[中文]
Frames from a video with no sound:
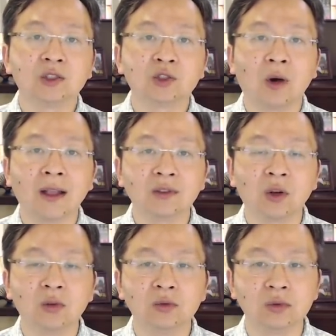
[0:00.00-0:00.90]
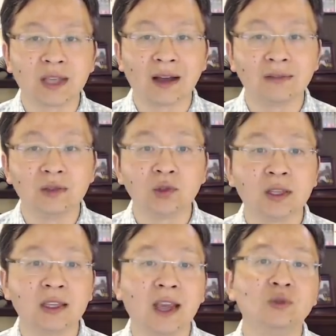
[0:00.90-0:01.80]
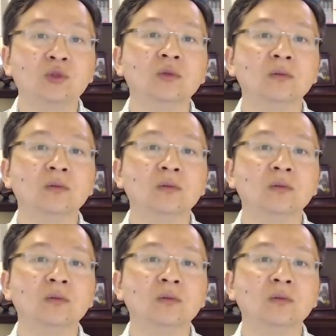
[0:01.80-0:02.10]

传统武侠文学的延续，《